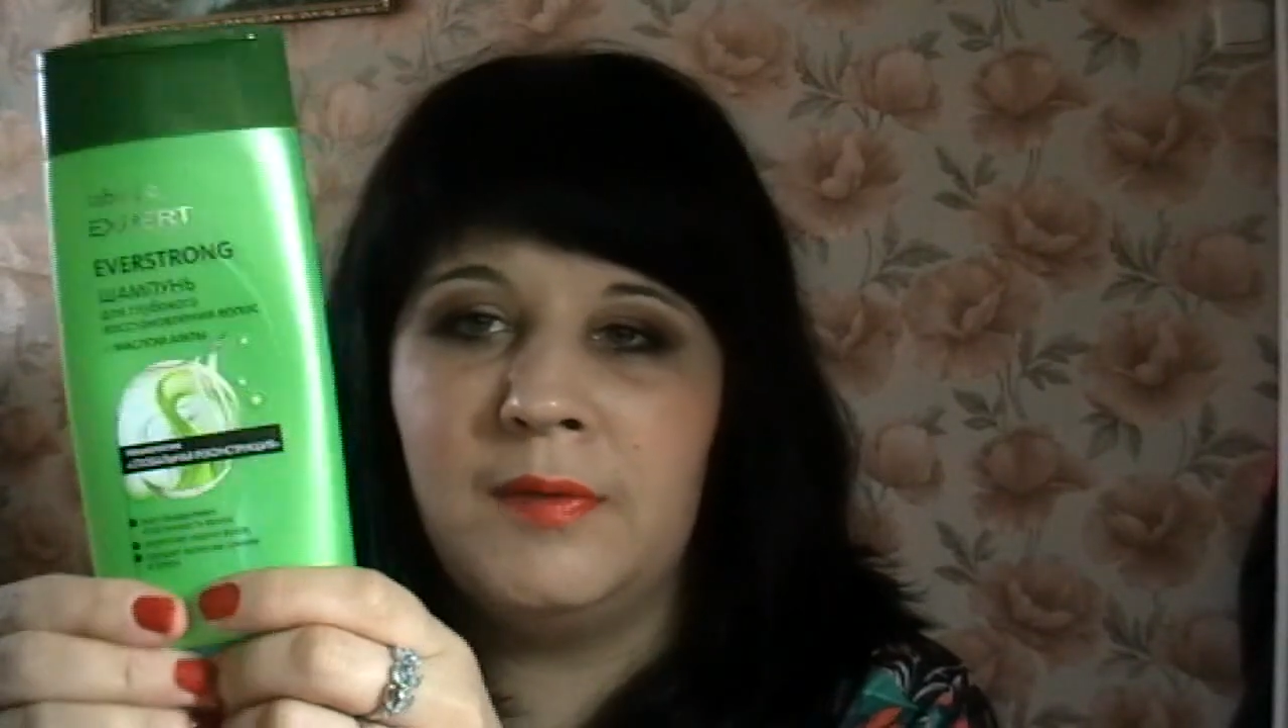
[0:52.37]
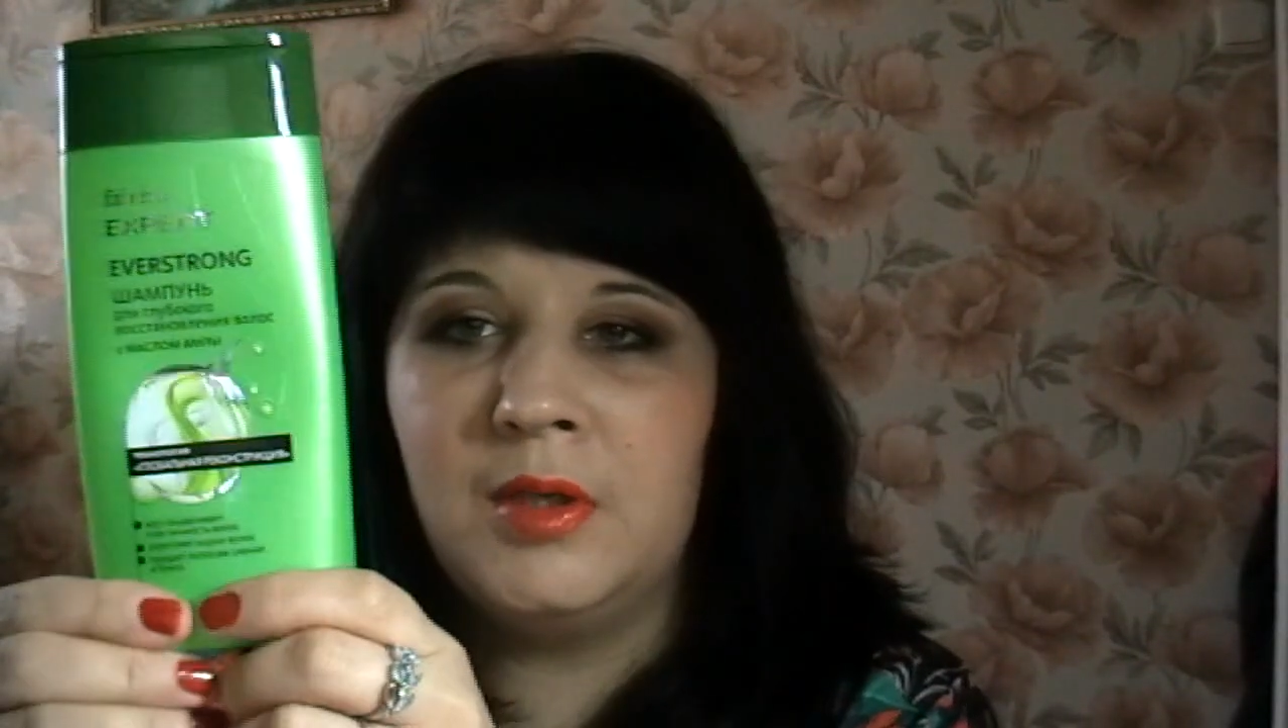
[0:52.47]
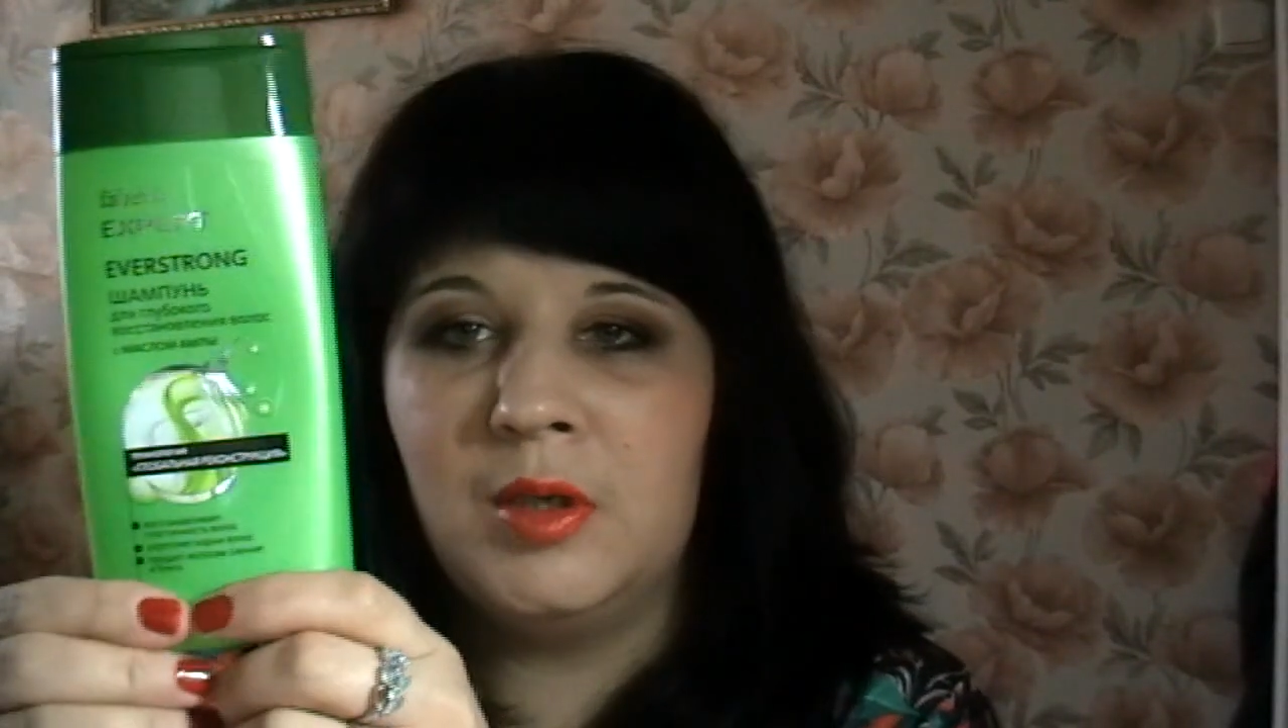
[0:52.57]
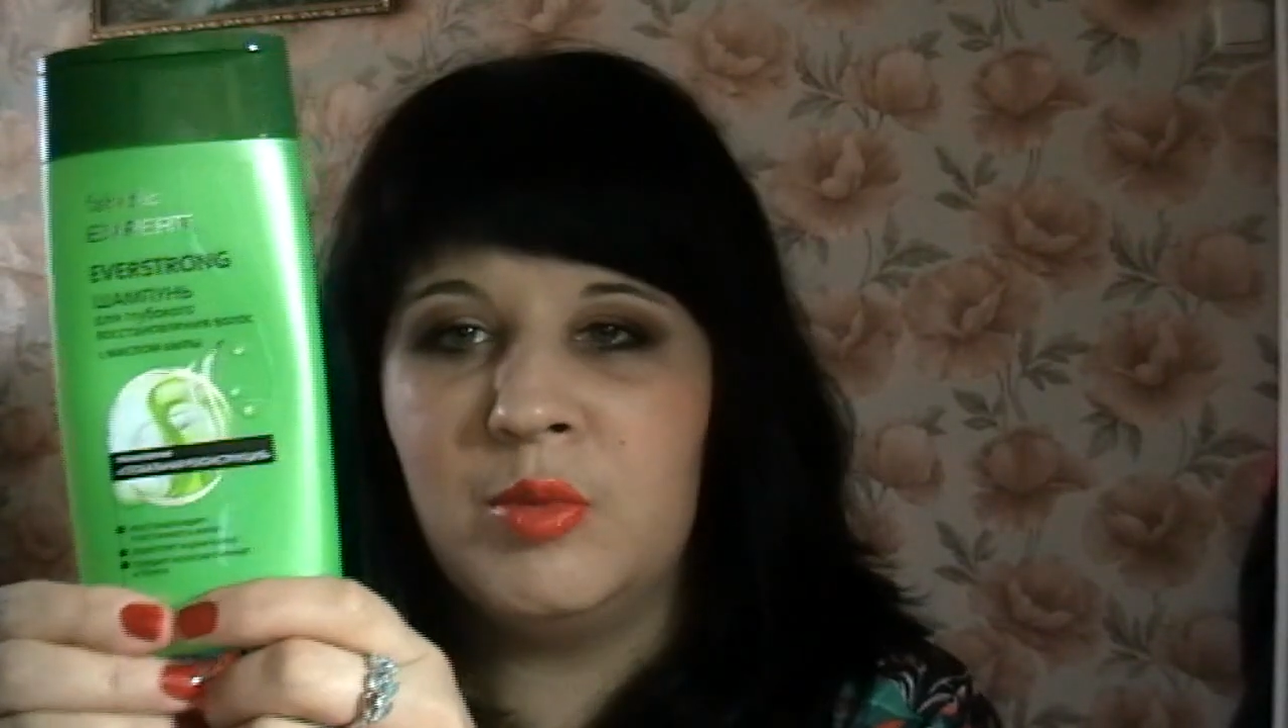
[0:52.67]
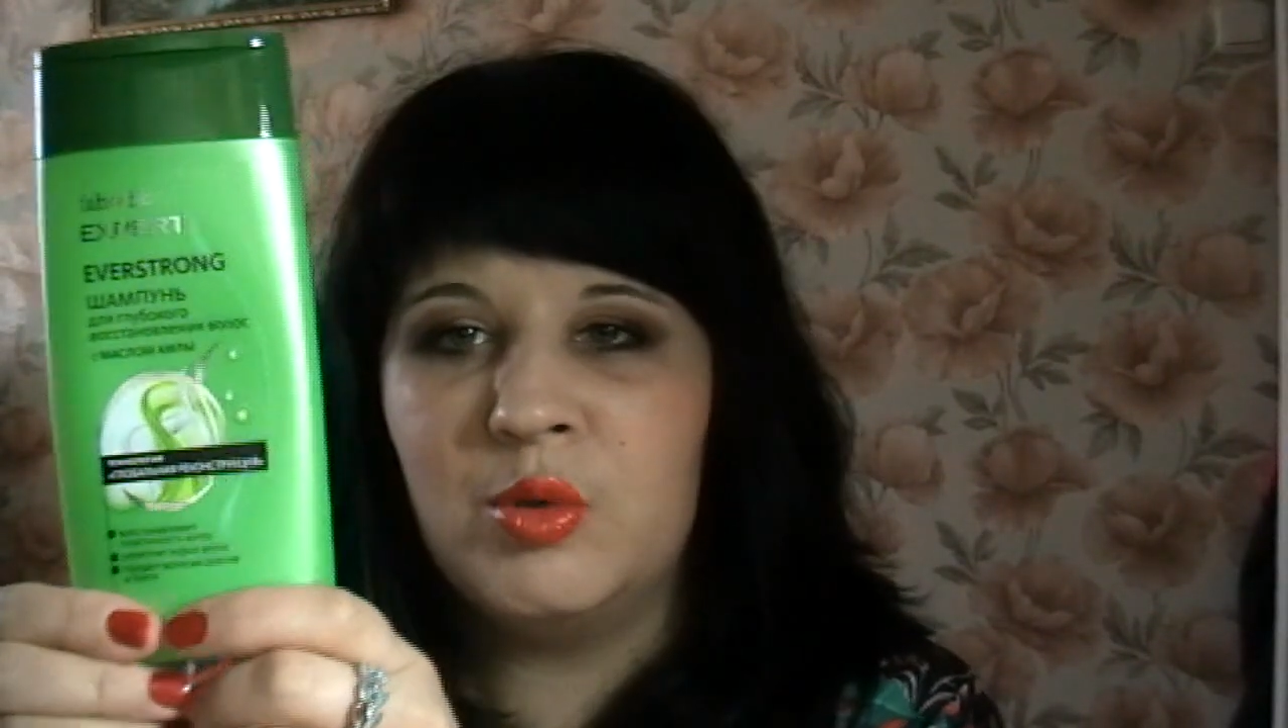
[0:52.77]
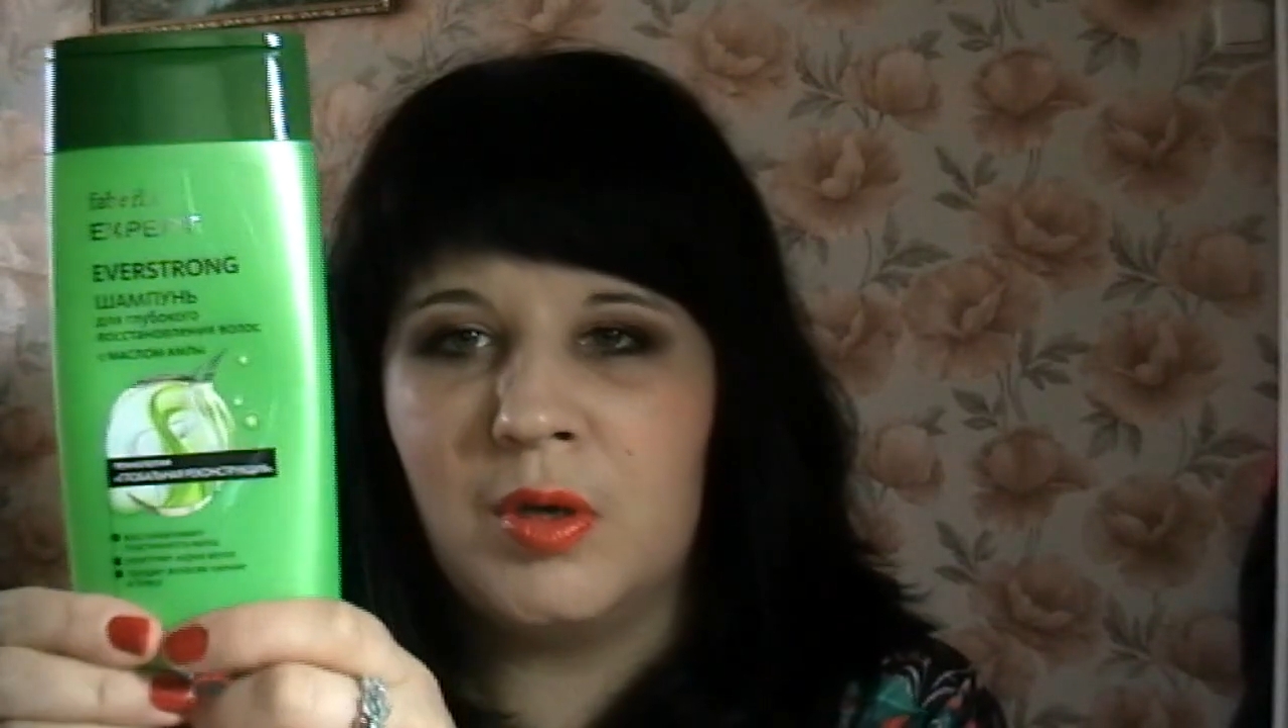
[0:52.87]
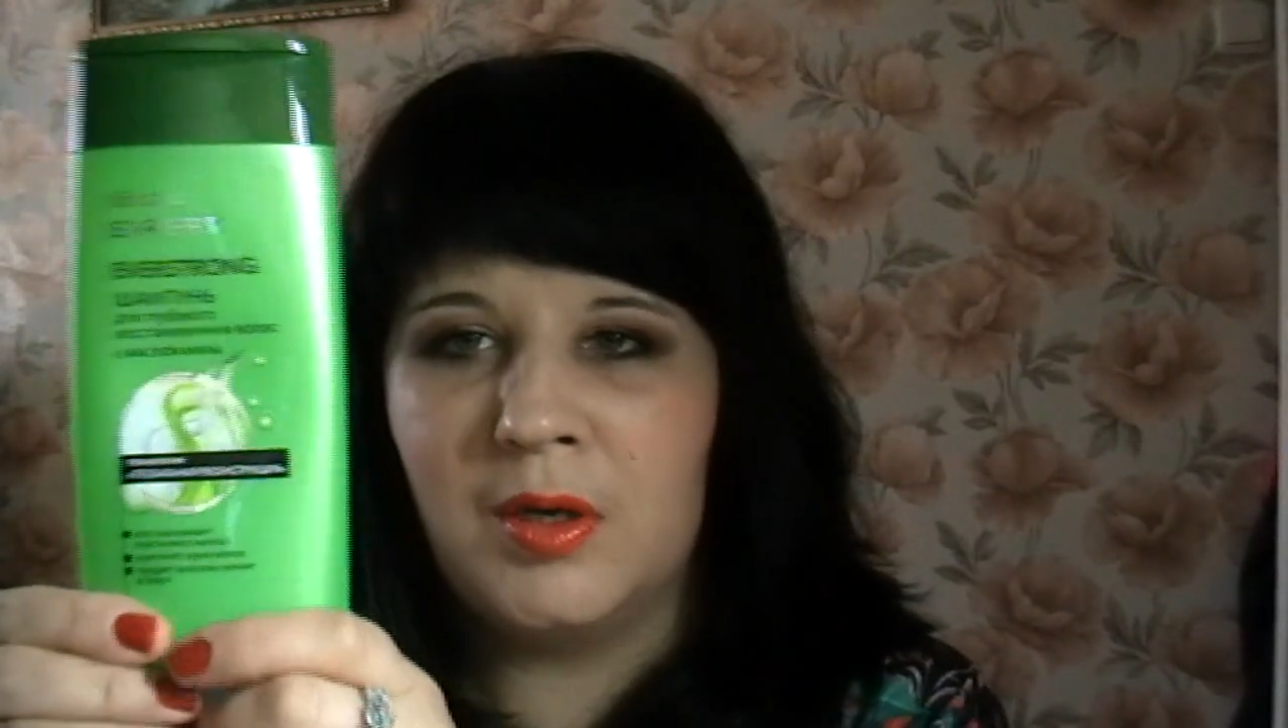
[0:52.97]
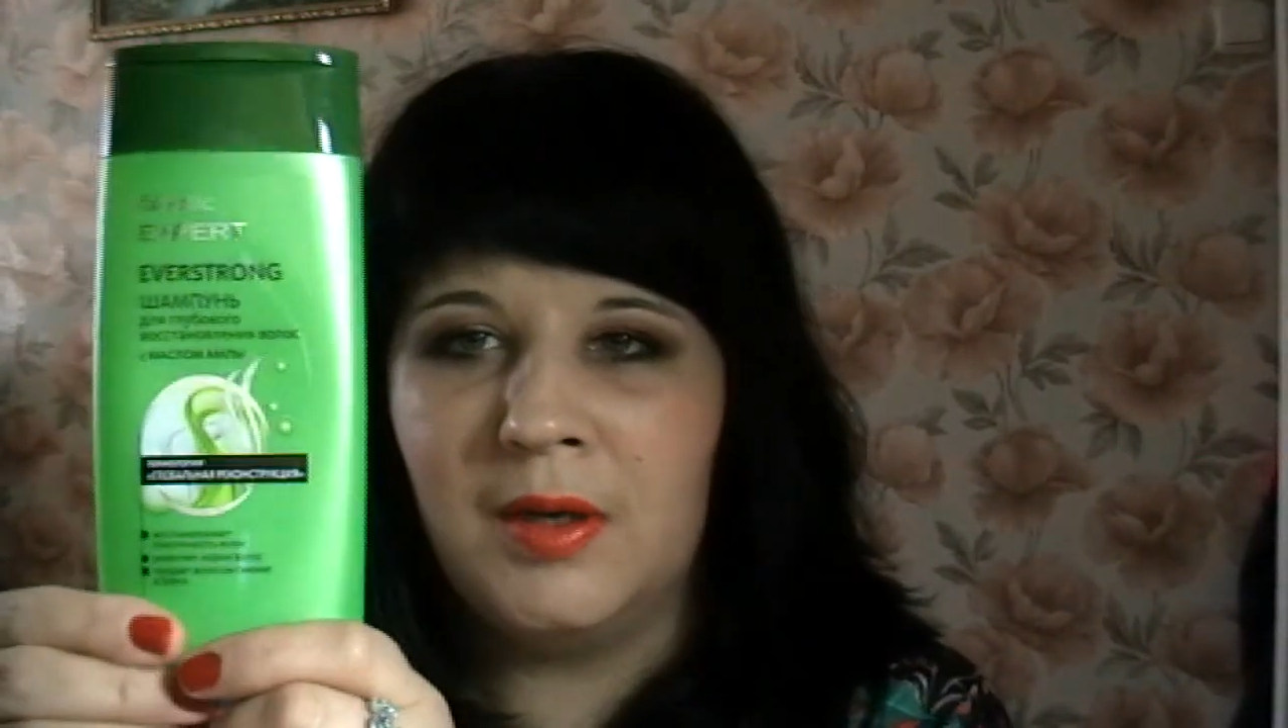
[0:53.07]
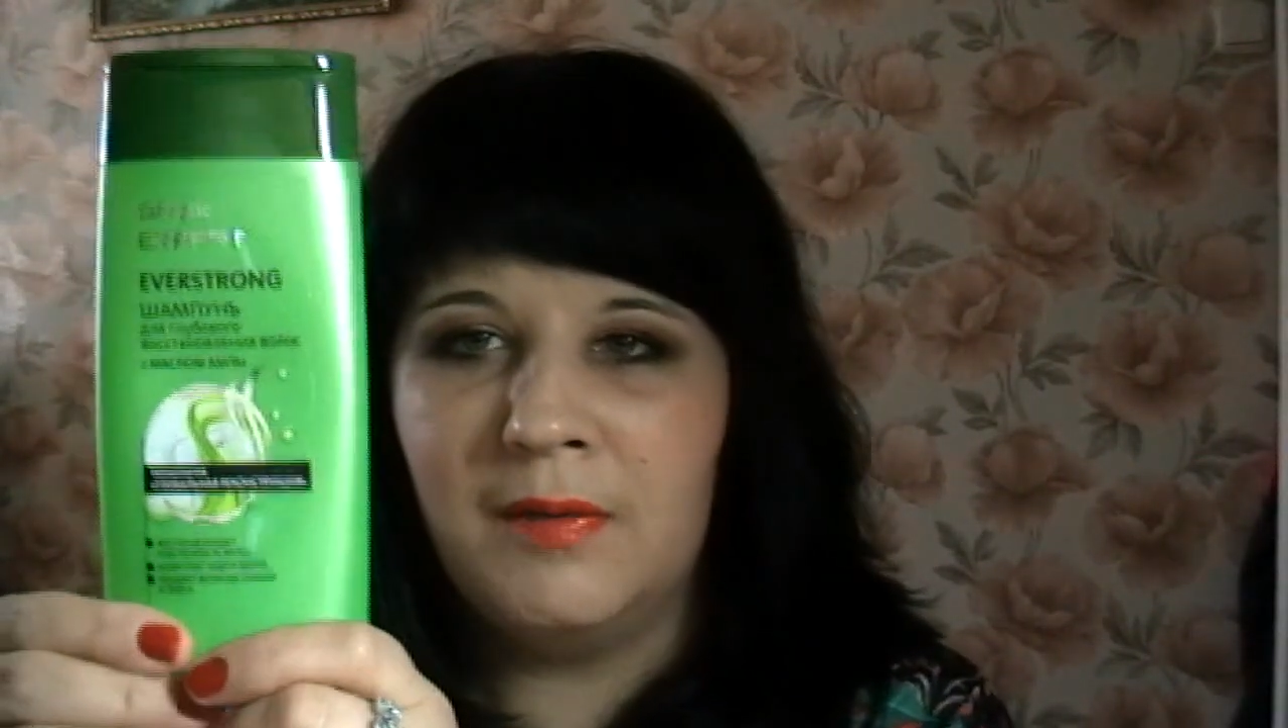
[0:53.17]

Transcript: видеообзорах